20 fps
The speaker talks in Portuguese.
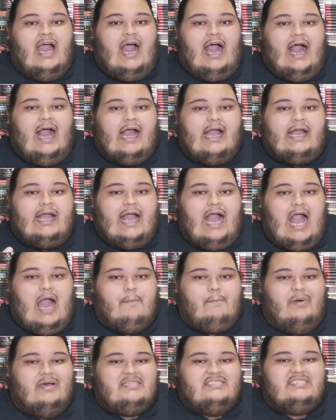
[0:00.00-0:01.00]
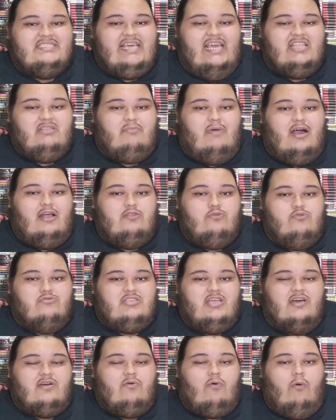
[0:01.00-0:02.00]
acaba sendo uma
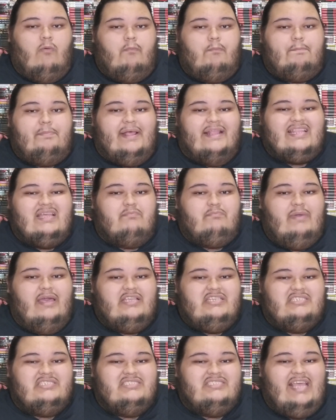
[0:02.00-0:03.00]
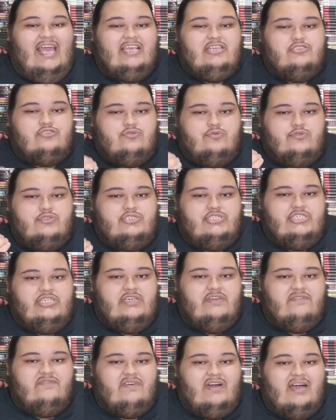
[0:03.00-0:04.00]
luta completamente
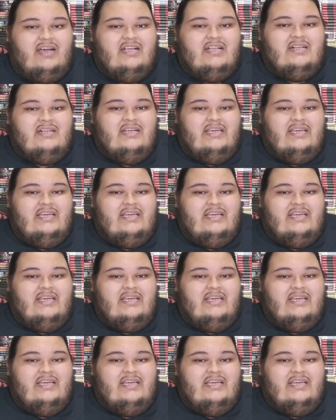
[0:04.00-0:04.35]
destrutiva